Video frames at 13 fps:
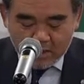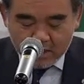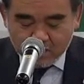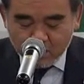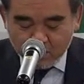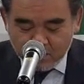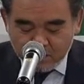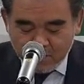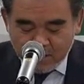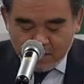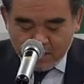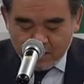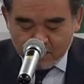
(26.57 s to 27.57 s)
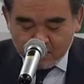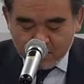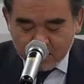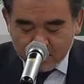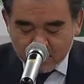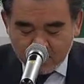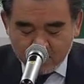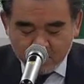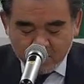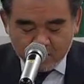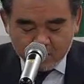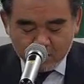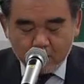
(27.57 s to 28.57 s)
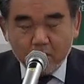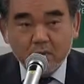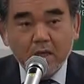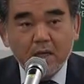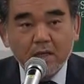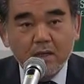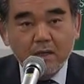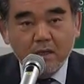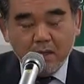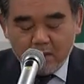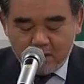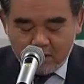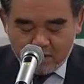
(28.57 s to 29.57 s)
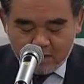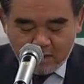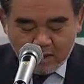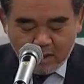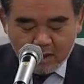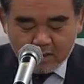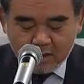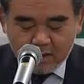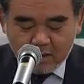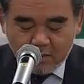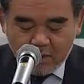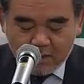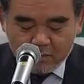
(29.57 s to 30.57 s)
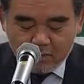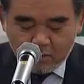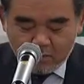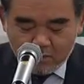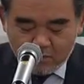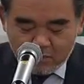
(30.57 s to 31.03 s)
遊び場エンターテインメント第1回ハテナワールド